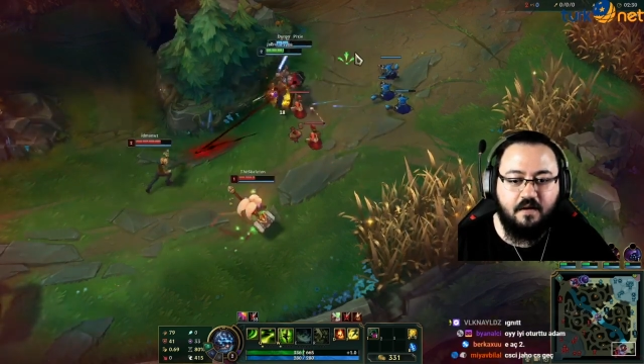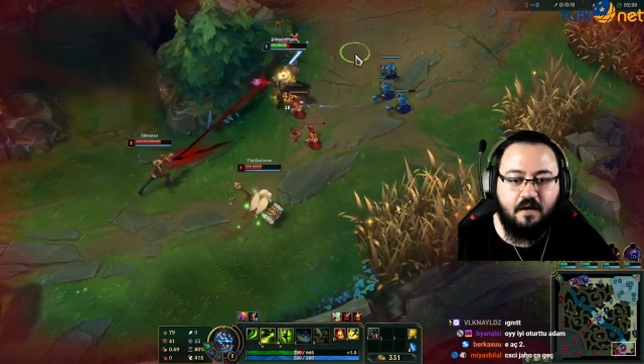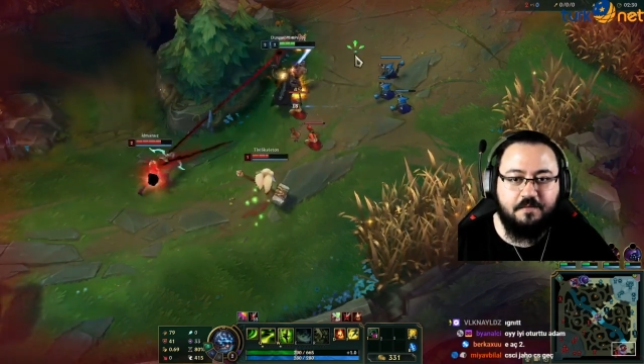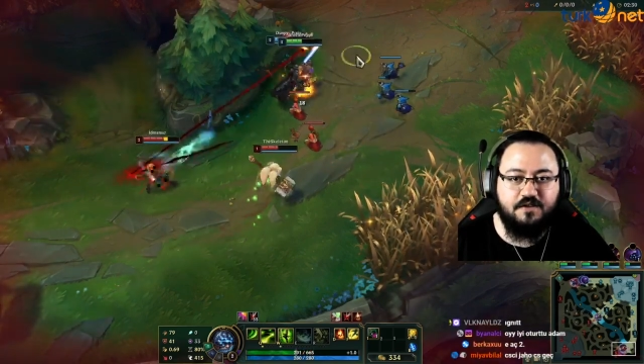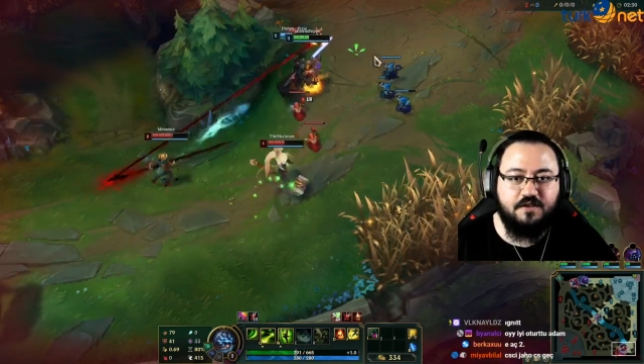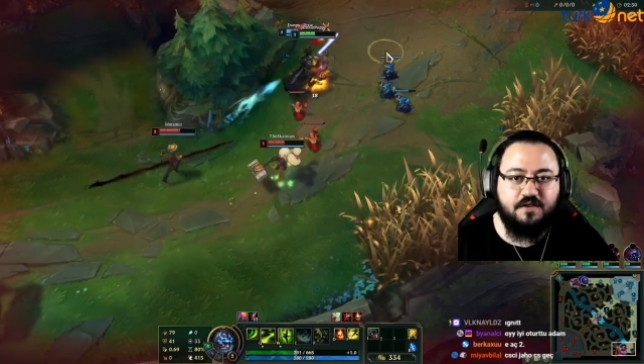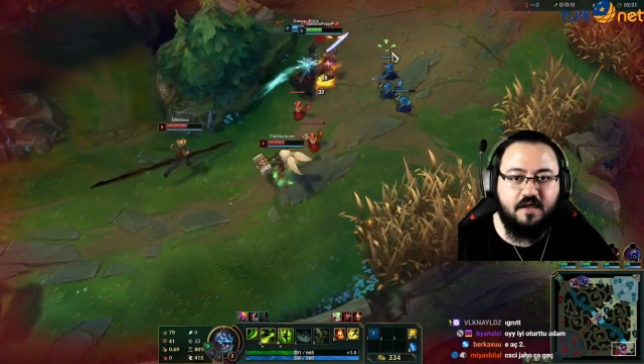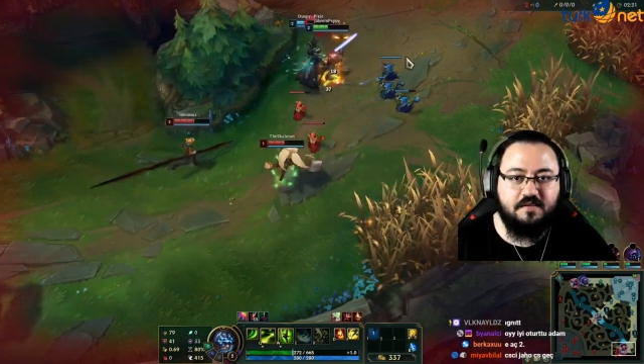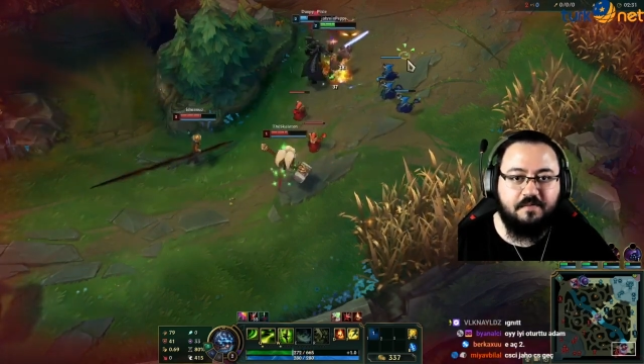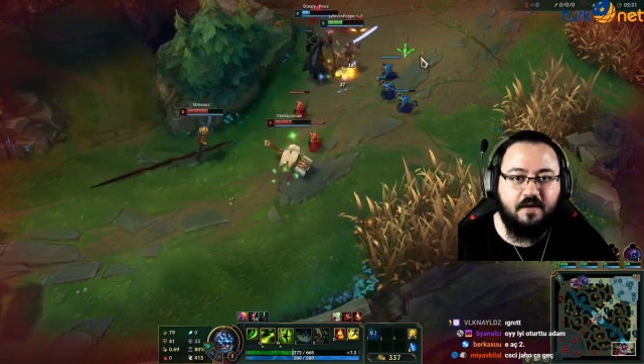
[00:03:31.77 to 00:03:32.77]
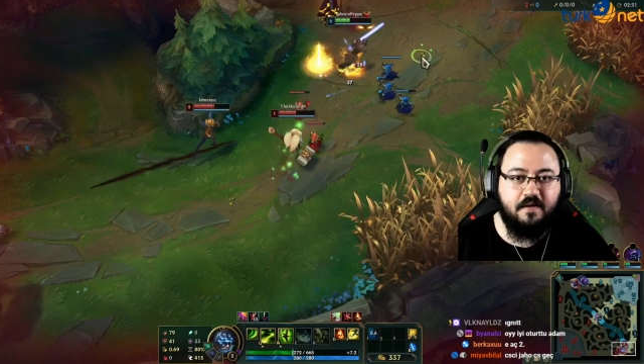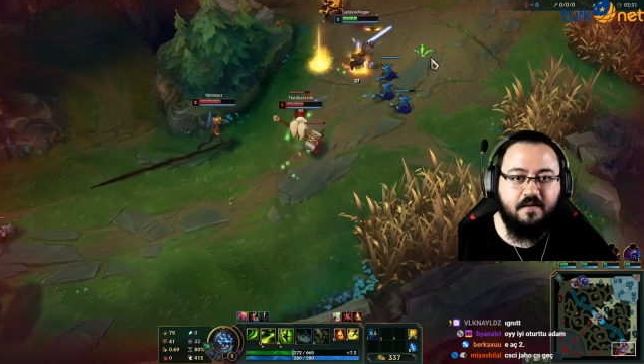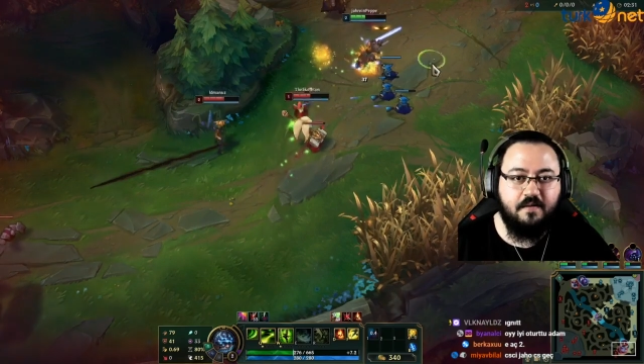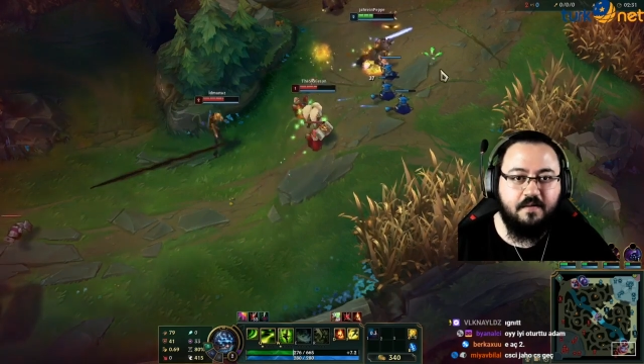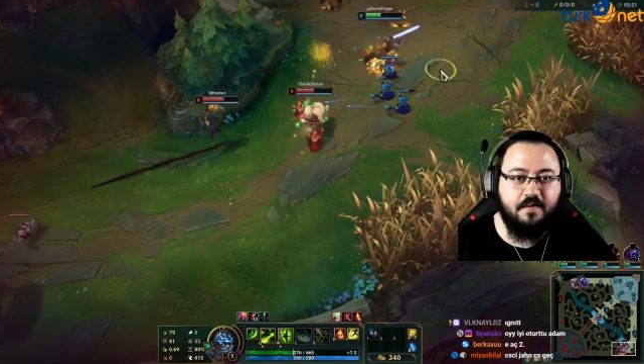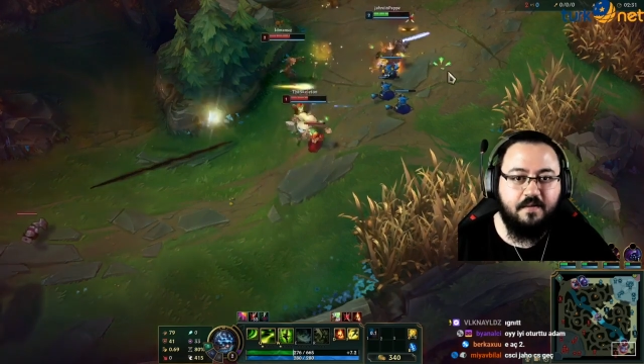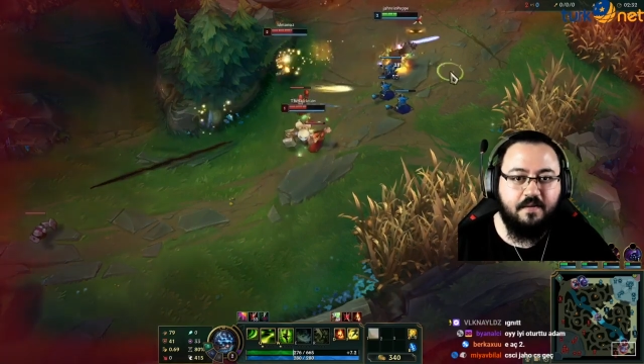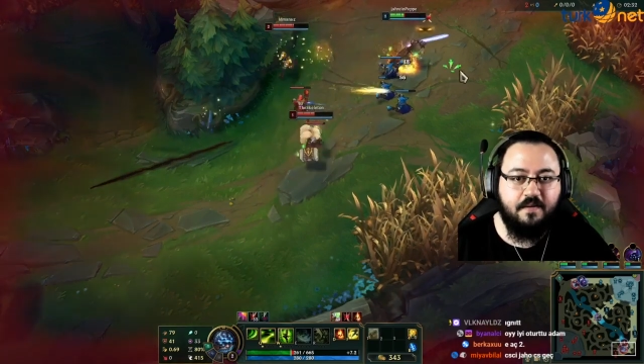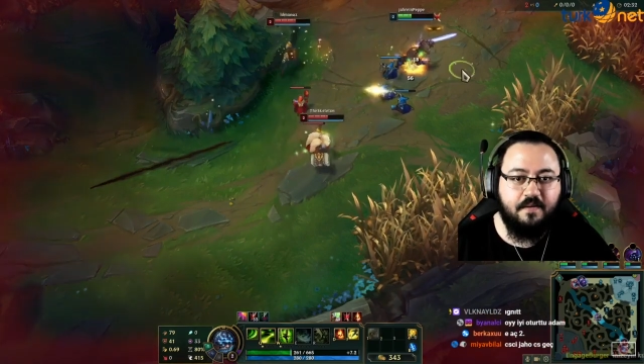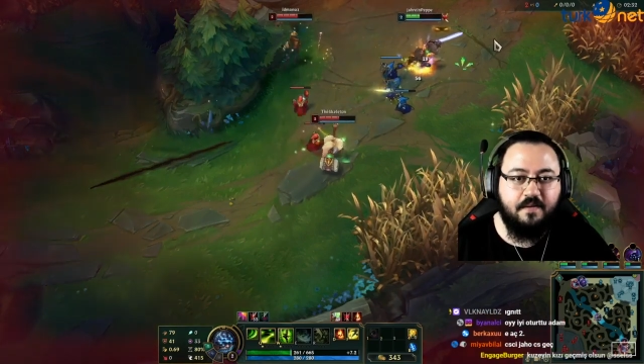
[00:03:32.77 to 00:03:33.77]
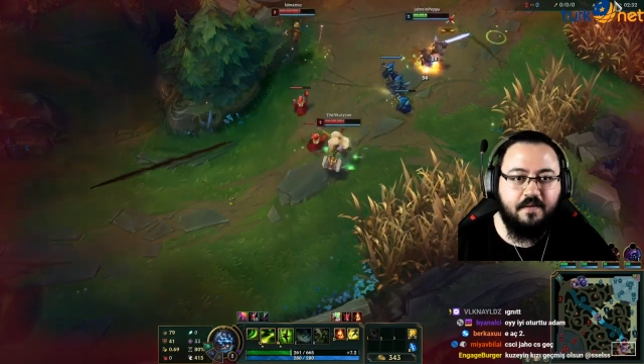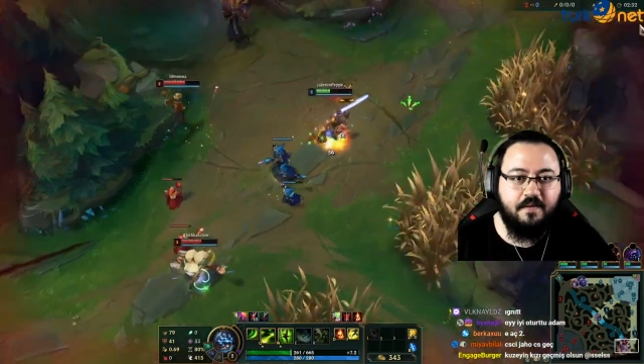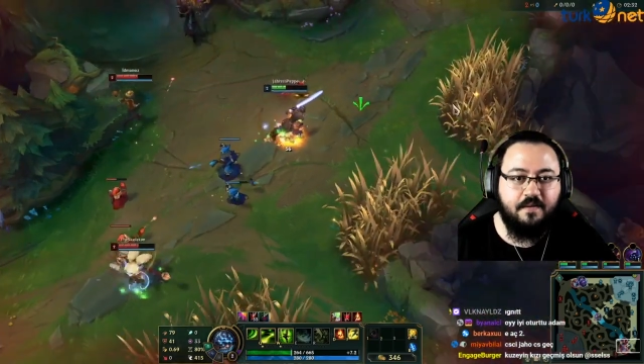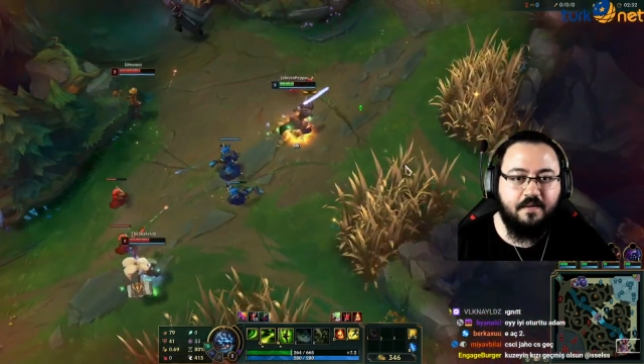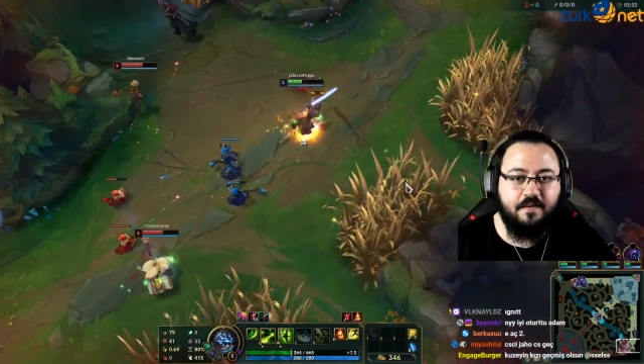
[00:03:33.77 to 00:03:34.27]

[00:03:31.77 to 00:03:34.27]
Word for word: Abi sıçtı ağzıma. Kaç kaç kaç.